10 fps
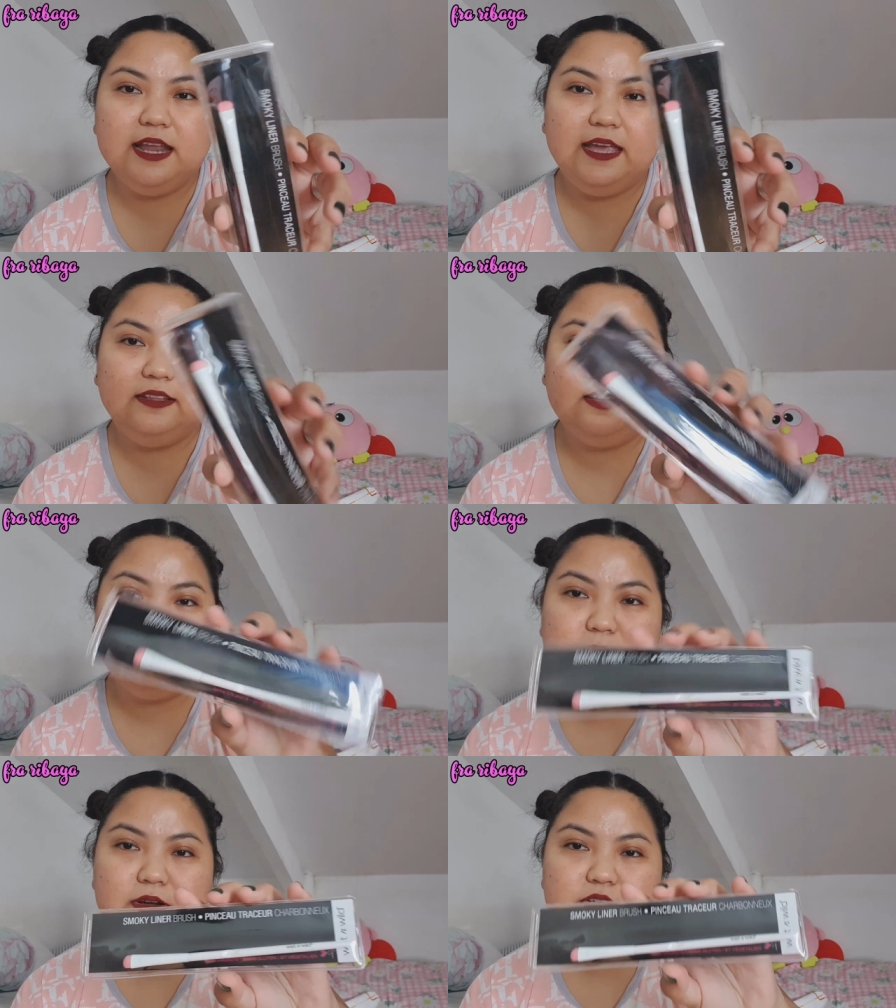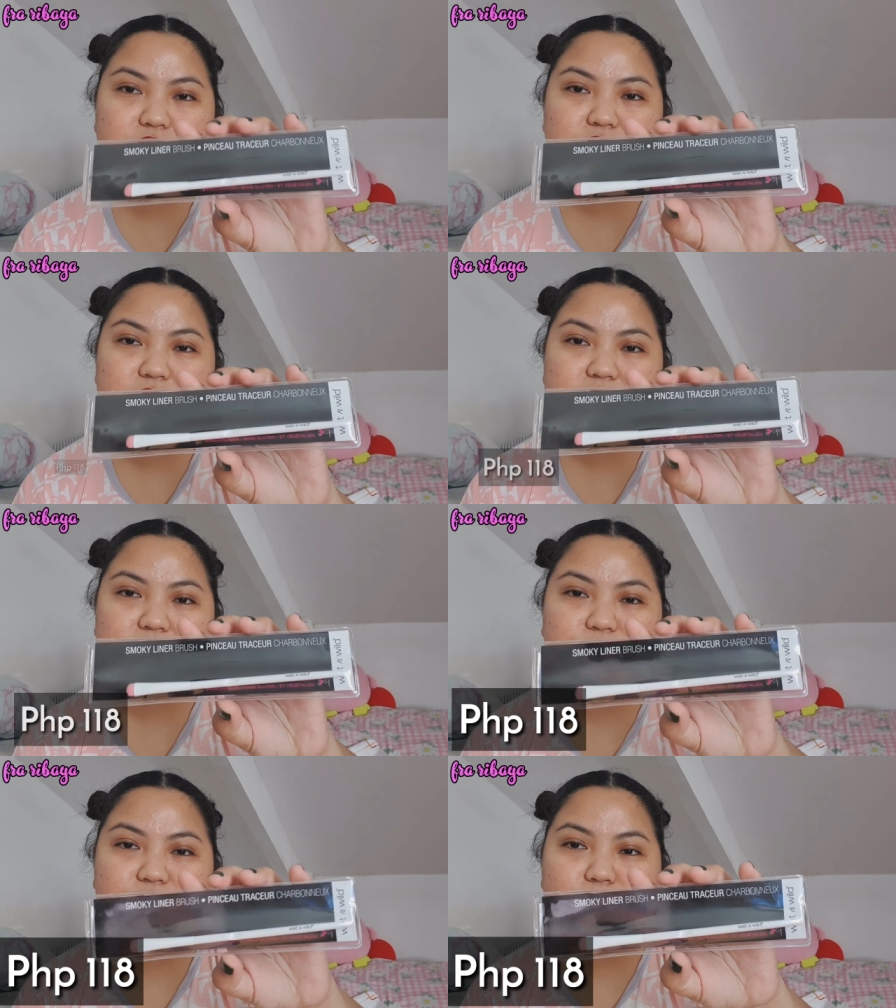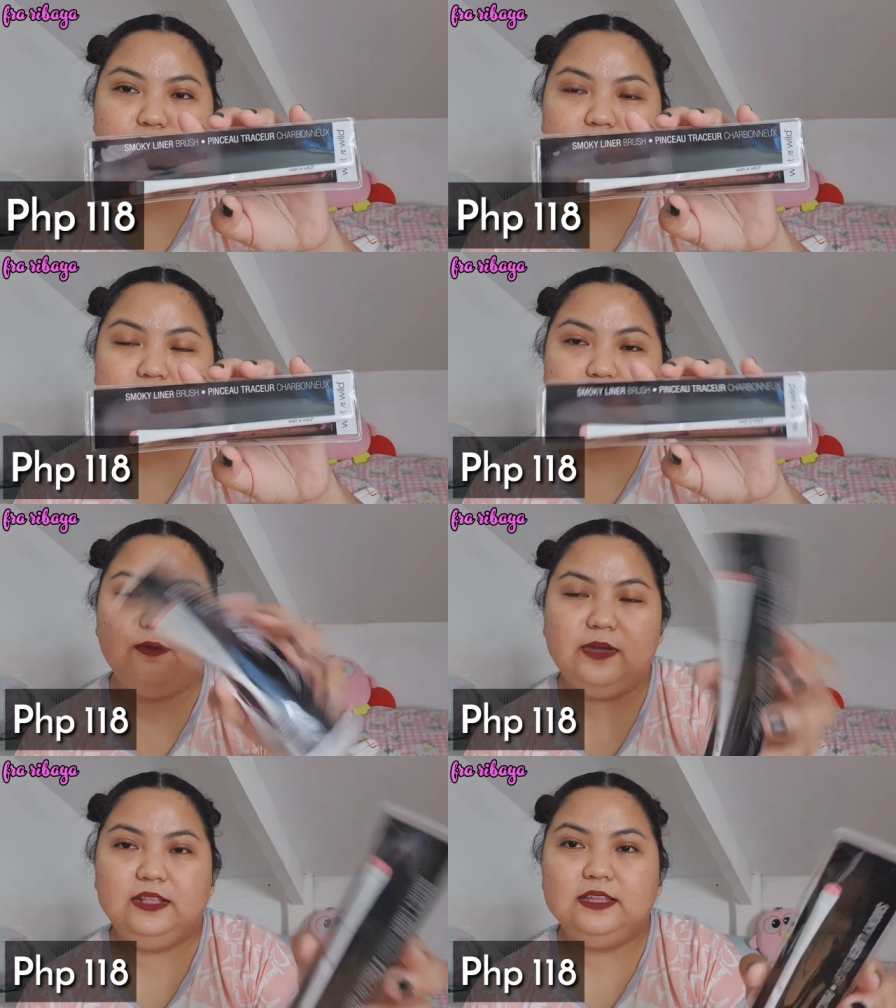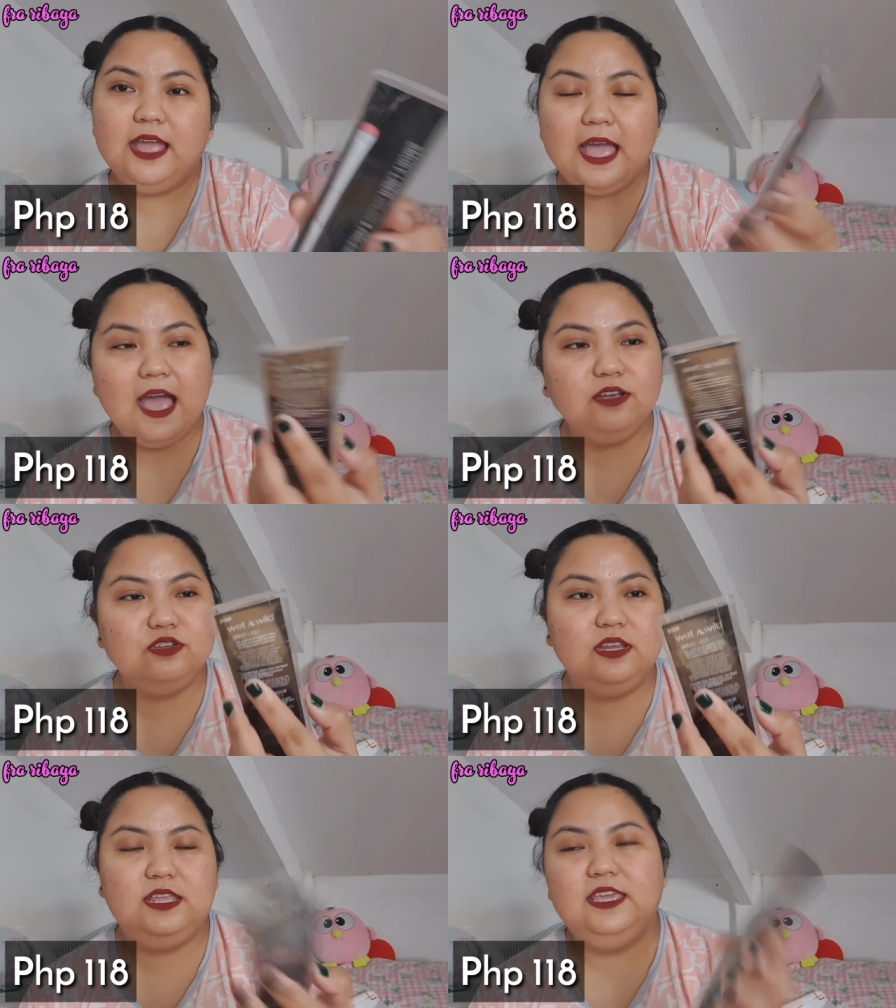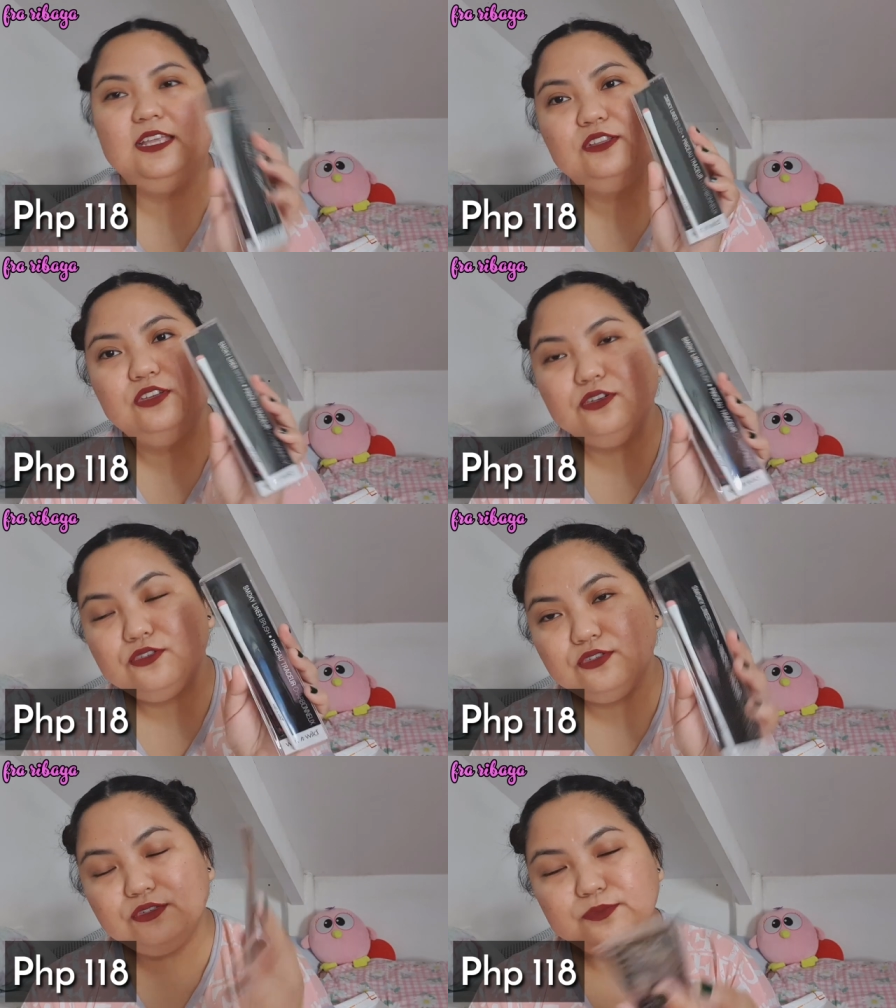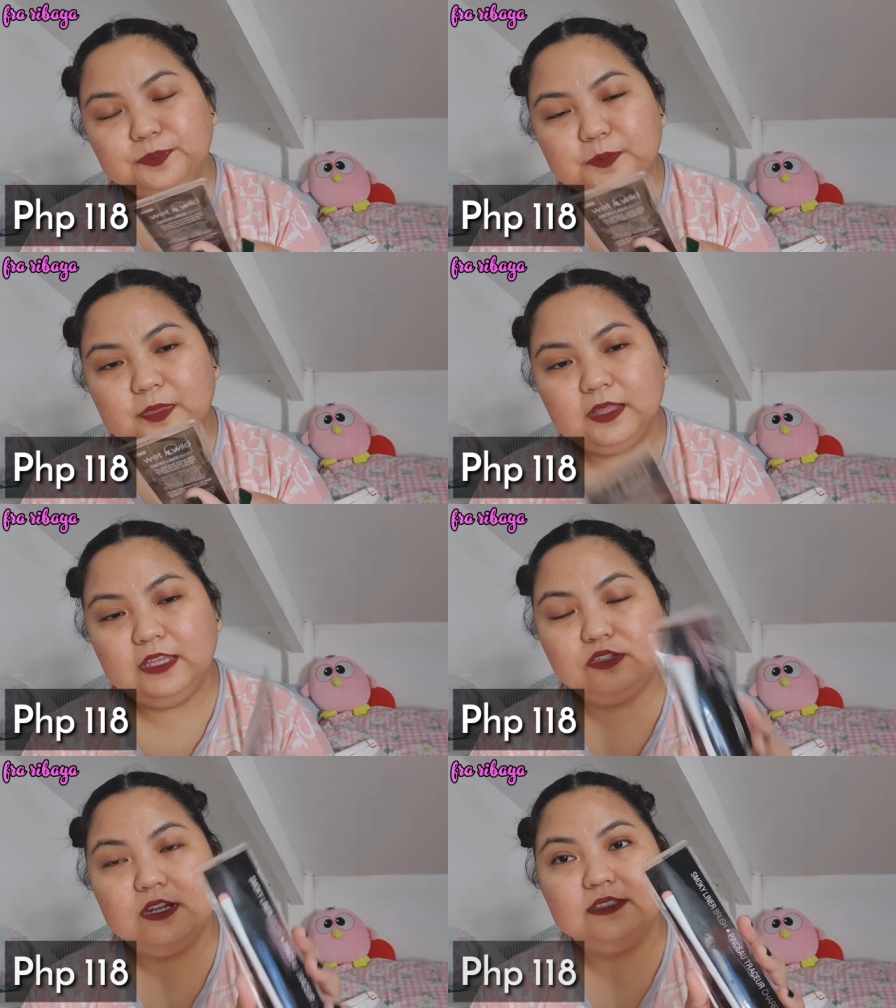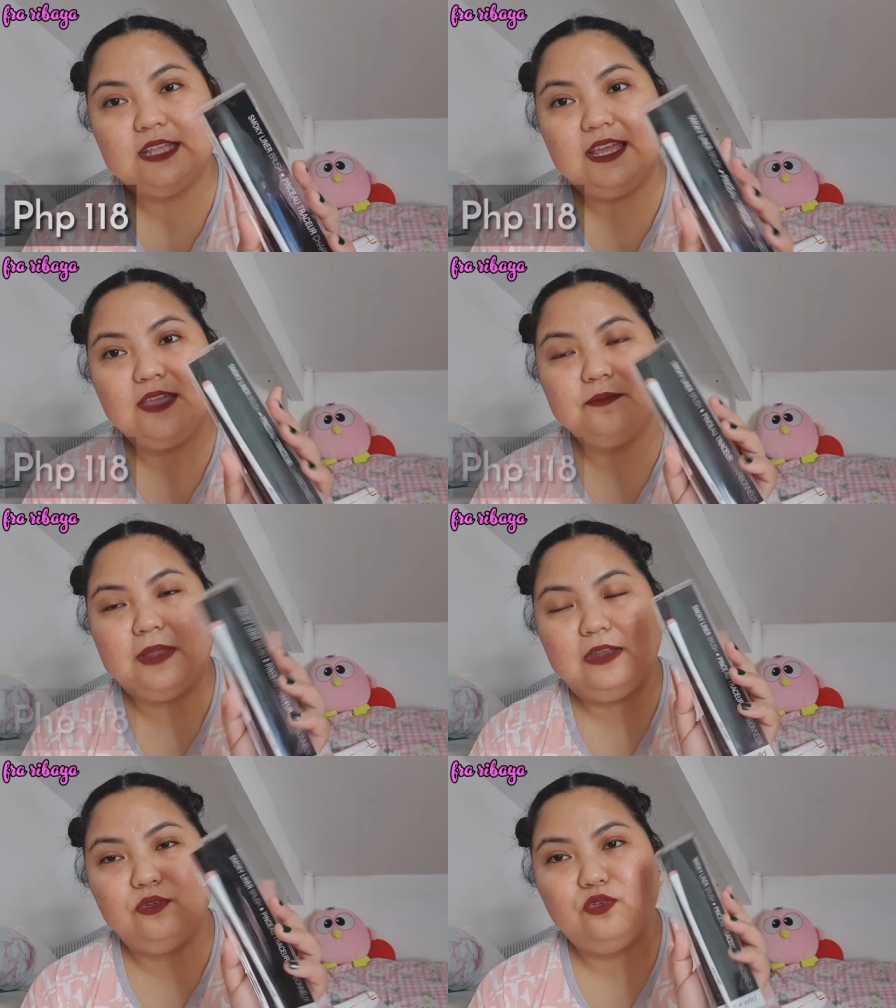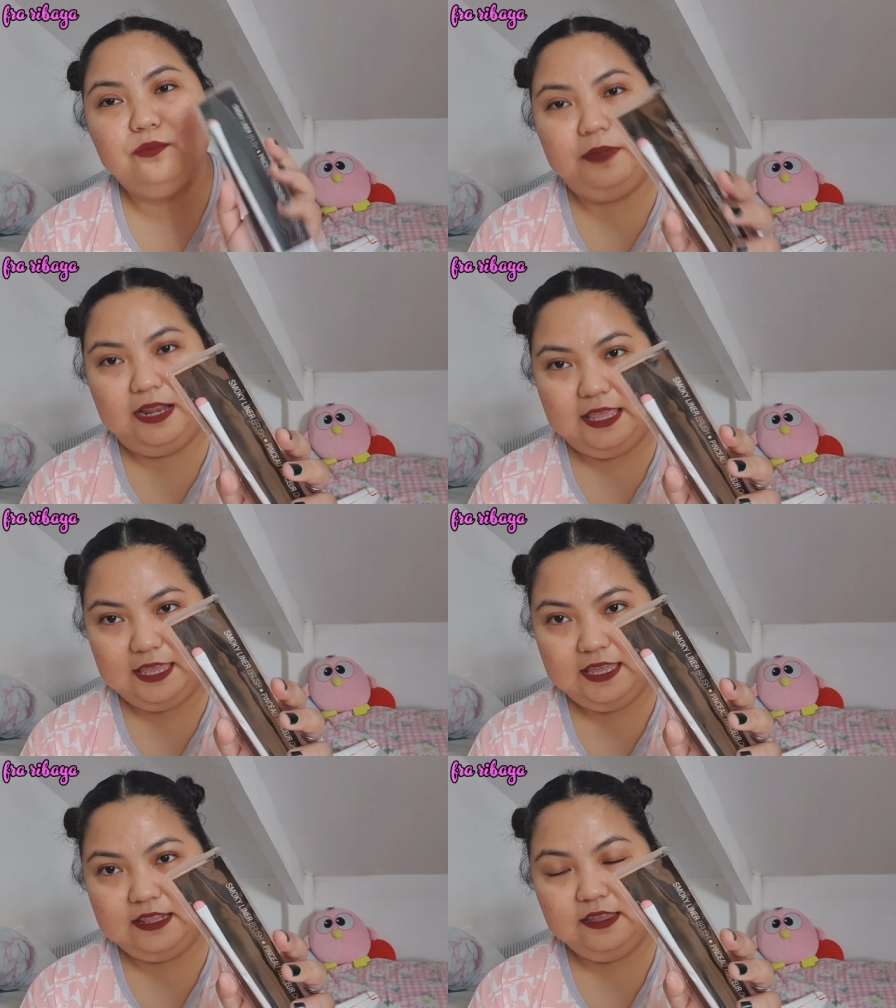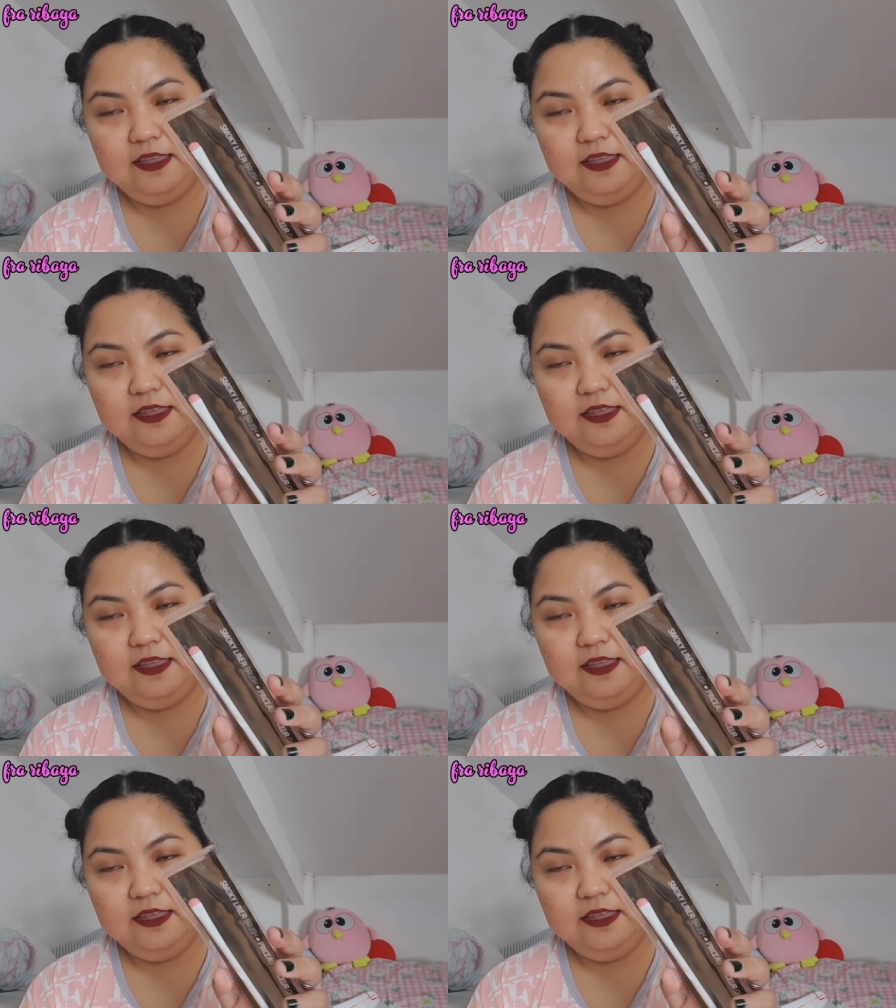liner brush from Wet n Wild. Actually, ito yung ito lang talaga yung plano kong bilhin.